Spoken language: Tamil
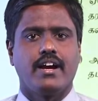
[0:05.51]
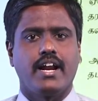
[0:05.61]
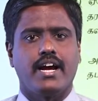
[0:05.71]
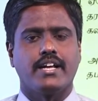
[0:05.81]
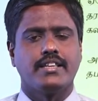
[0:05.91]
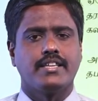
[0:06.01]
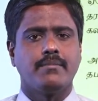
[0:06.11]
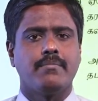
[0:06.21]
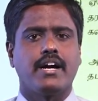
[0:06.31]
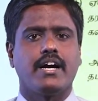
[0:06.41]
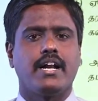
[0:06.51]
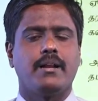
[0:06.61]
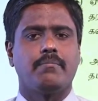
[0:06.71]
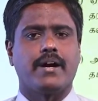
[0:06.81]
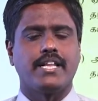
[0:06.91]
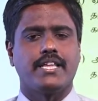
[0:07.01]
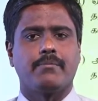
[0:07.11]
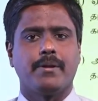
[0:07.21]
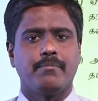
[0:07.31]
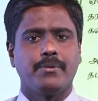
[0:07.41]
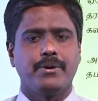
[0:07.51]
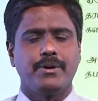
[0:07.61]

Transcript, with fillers: என திண்மங்கள் படித்த பின்பு